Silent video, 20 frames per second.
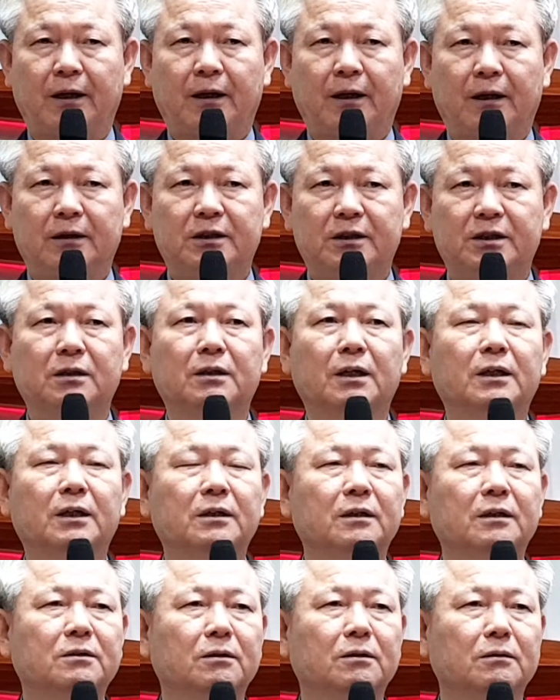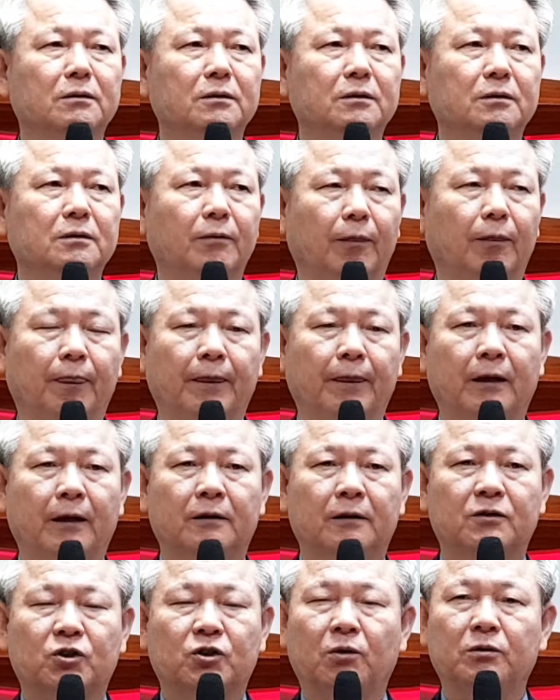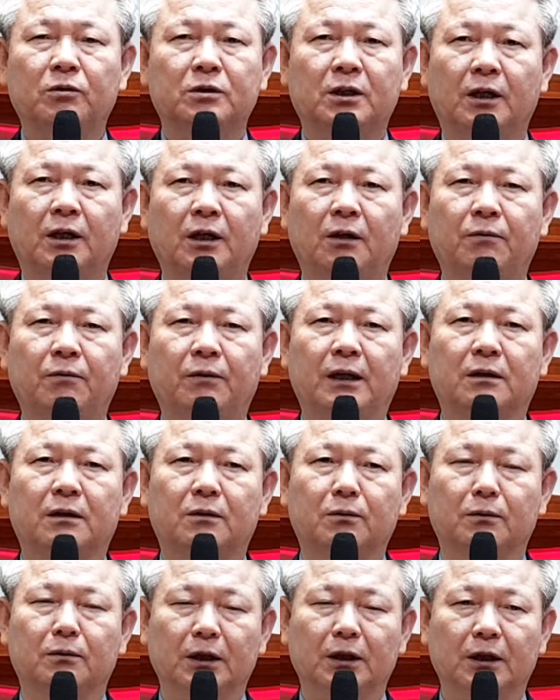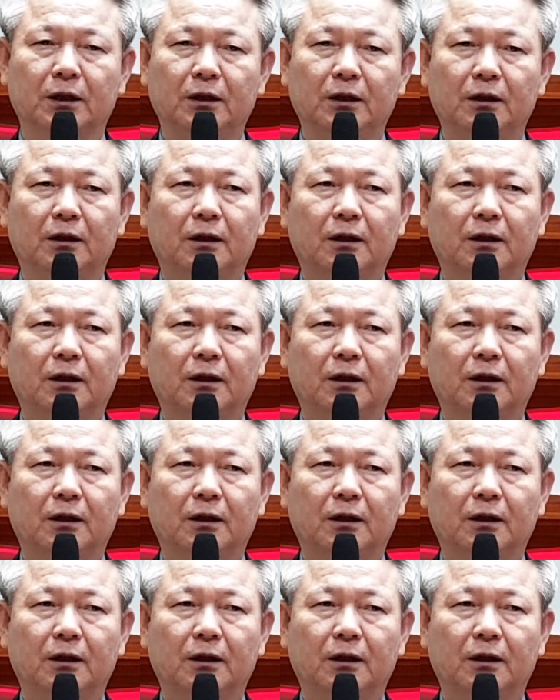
신약에서는 천사의 활동이